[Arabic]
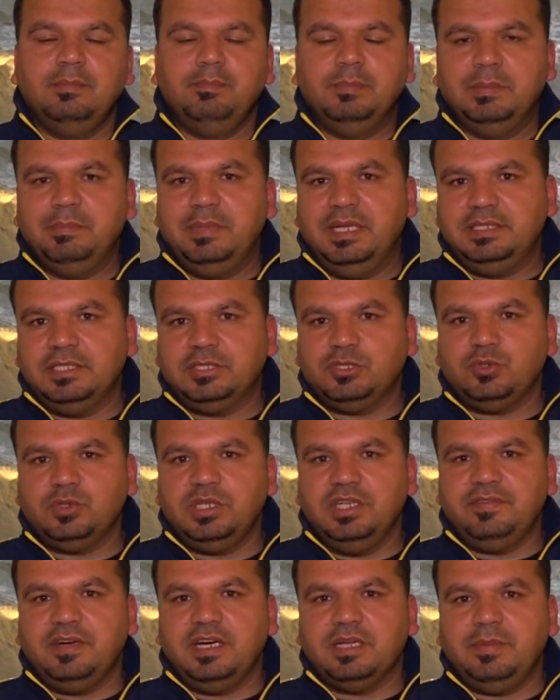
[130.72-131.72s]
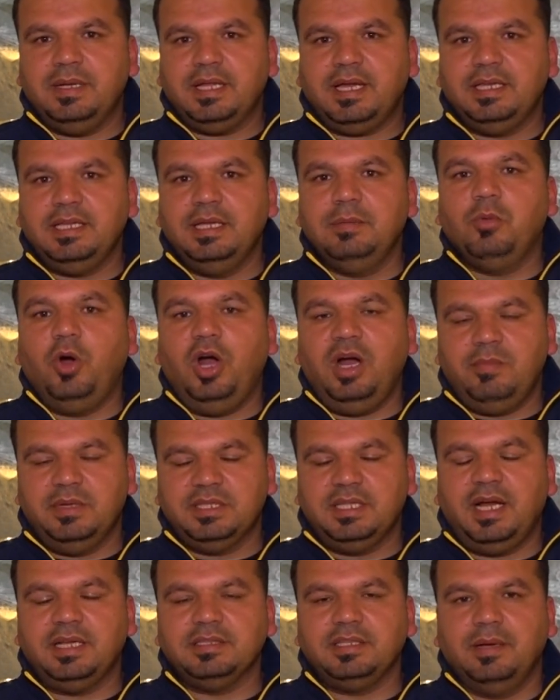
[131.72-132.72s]
من بلدة سوريف غرب الخليل
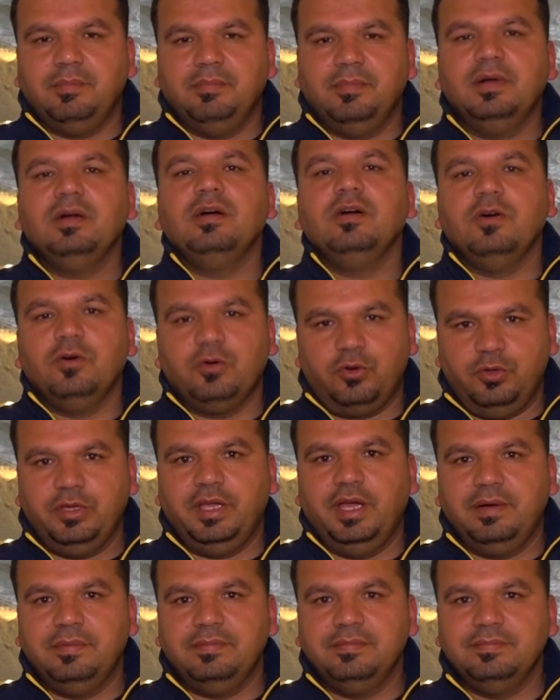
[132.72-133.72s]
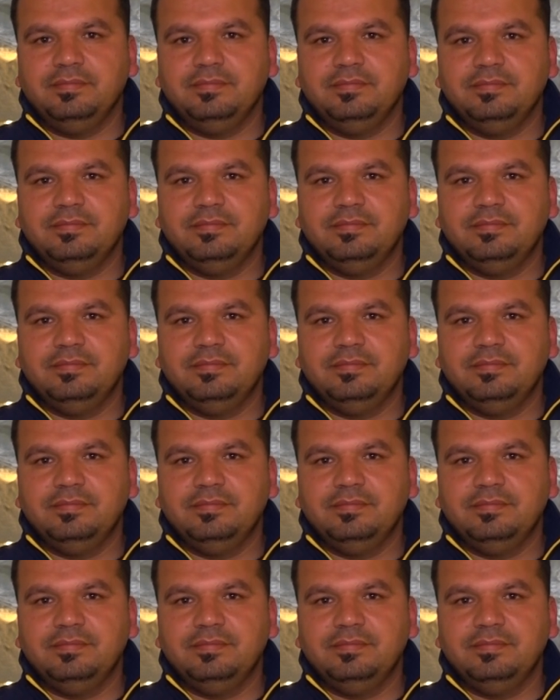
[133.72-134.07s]
محمد العدام رؤية